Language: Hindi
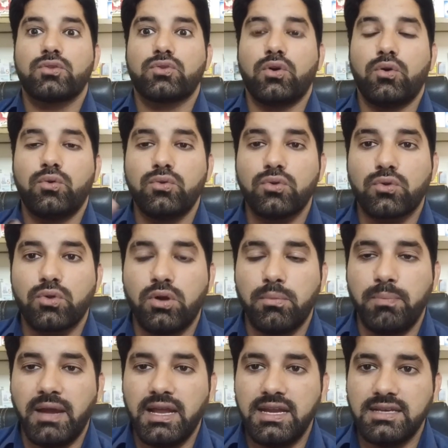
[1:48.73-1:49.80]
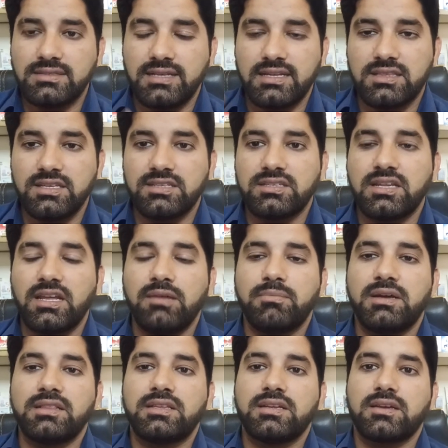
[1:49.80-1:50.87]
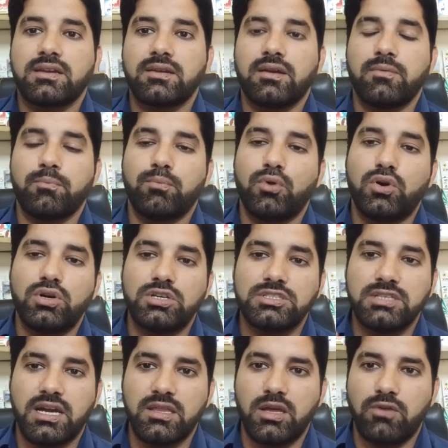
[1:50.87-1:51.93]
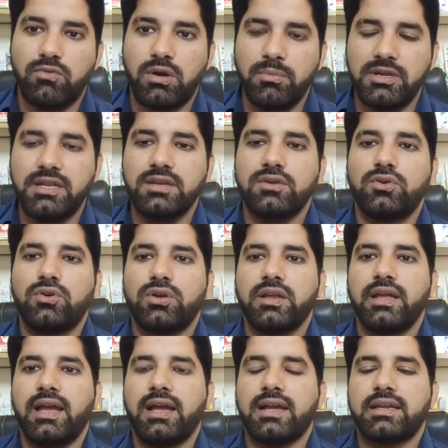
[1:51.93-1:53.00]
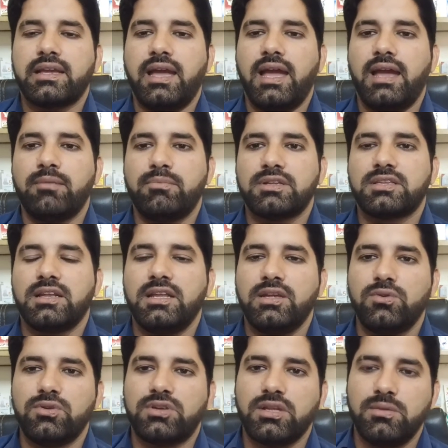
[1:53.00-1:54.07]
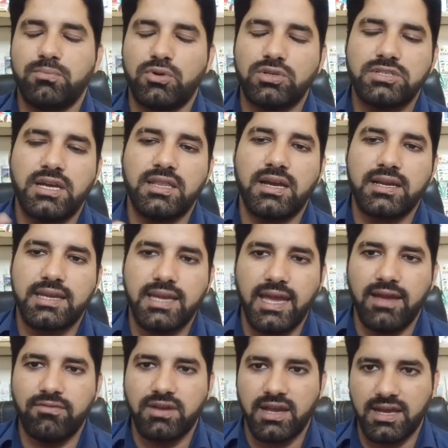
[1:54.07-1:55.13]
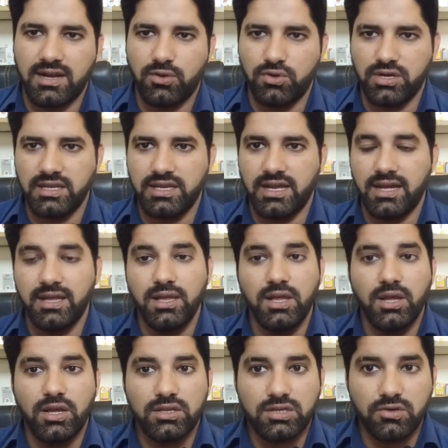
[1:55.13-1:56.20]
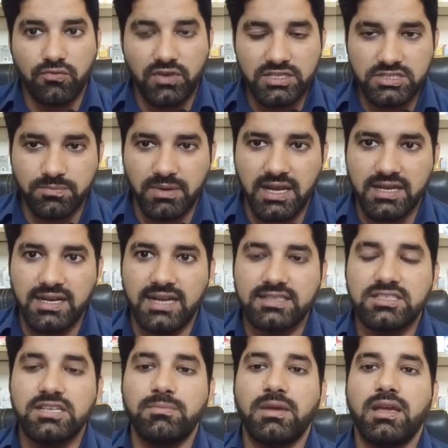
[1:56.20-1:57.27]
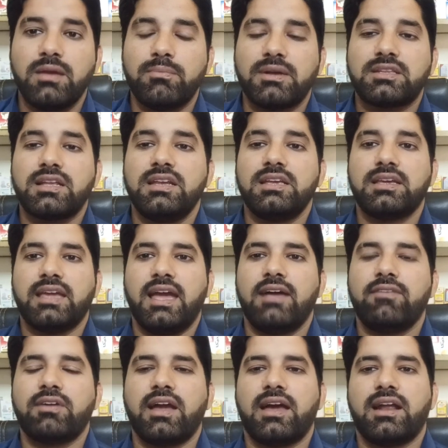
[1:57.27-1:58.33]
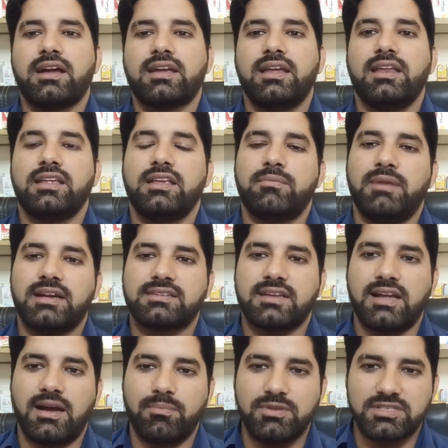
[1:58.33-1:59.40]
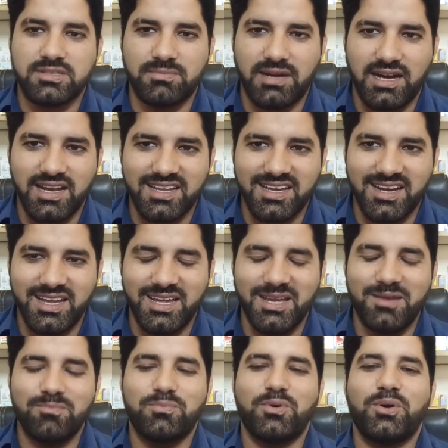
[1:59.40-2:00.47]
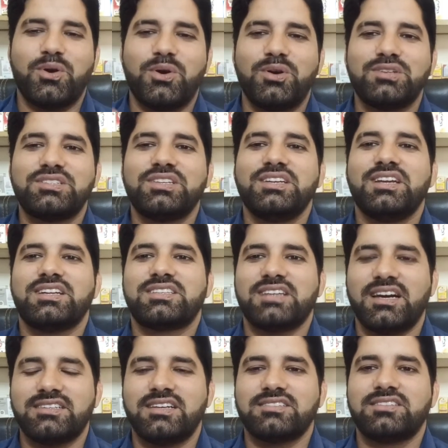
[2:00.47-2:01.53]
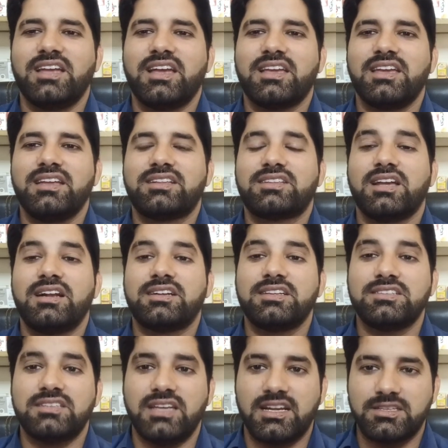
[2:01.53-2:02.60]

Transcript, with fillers: तो उनको पहले से तीसरे मंथ बहुत ज़्यादा वॉमिटिंग हो रही है कै मतली उल्टी बहुत ज़्यादा कै वगैरह हो रही है तो फर्स्ट प्रेगनेंसी में मतली कै वगैरह के लिए ये मेडिसन आप इस्तेमाल करें बहुत ही अच्छा रिजल्ट देगी थर्टी सी